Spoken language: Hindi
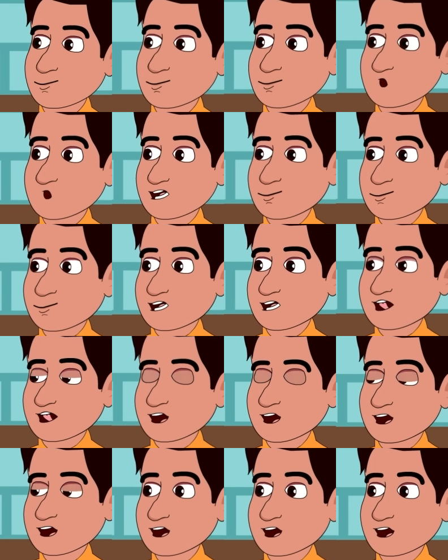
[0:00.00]

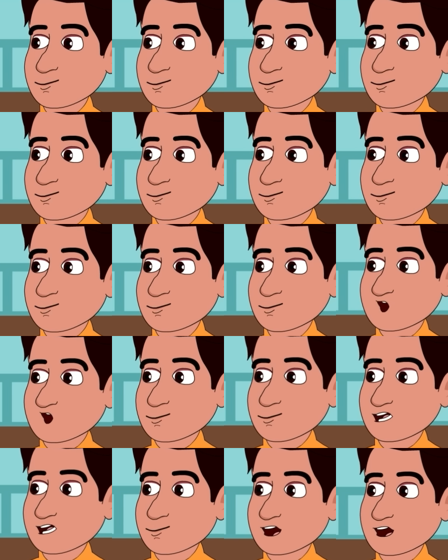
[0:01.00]
सत्यानाश अब
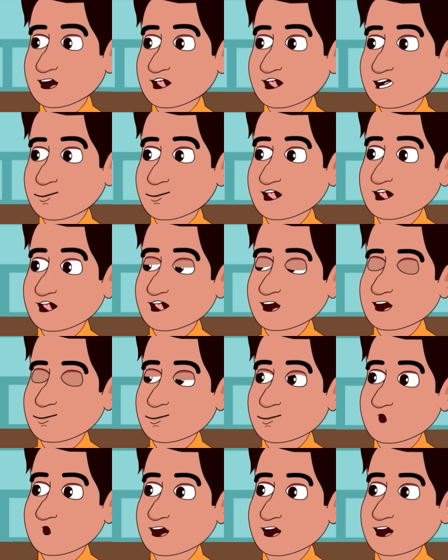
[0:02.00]
दुकान से भूखा
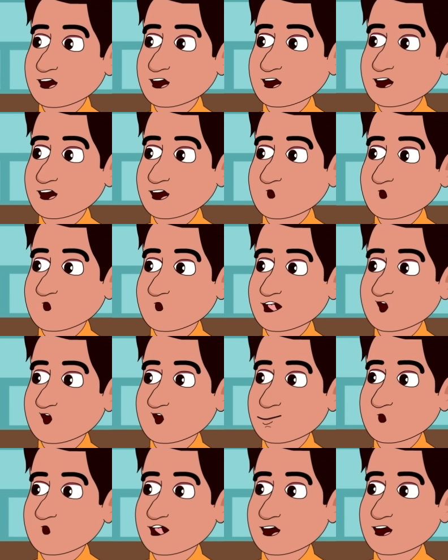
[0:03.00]
आदमी आएगा और एक
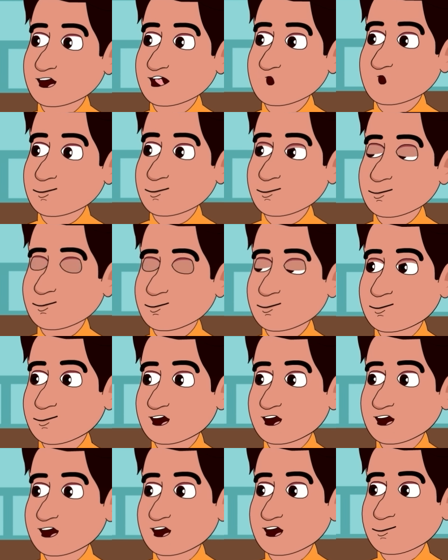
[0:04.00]
रोटी खाएगा
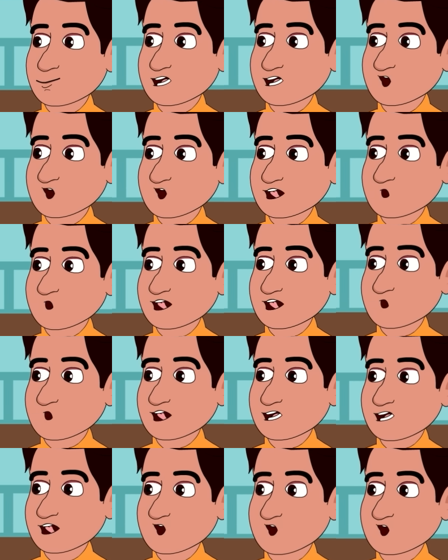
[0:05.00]
तो रात भर उसके पेट
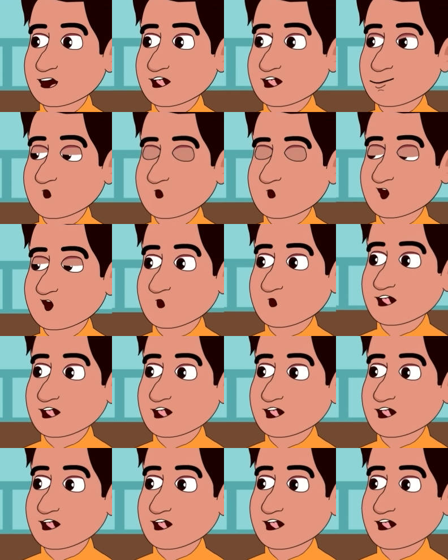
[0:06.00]
में गुड़ गुड़ नहीं होगी